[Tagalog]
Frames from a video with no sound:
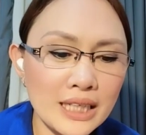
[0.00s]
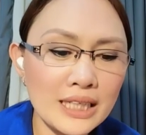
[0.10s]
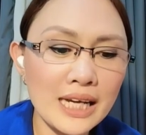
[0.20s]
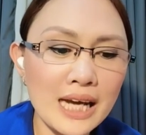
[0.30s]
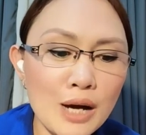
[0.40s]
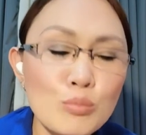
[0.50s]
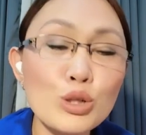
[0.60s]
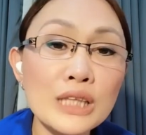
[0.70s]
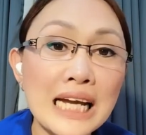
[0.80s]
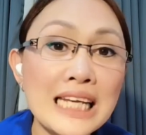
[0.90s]
kung alin ay
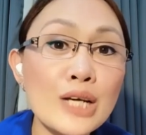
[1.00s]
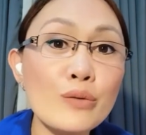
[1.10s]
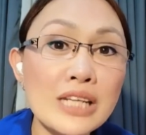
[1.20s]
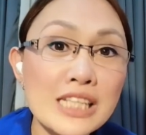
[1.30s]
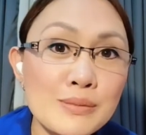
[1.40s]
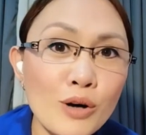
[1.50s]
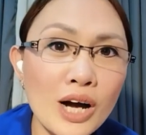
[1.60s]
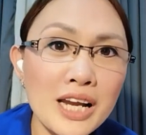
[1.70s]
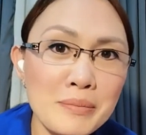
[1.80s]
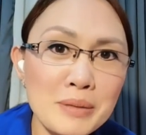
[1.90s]
ang multilingualismo.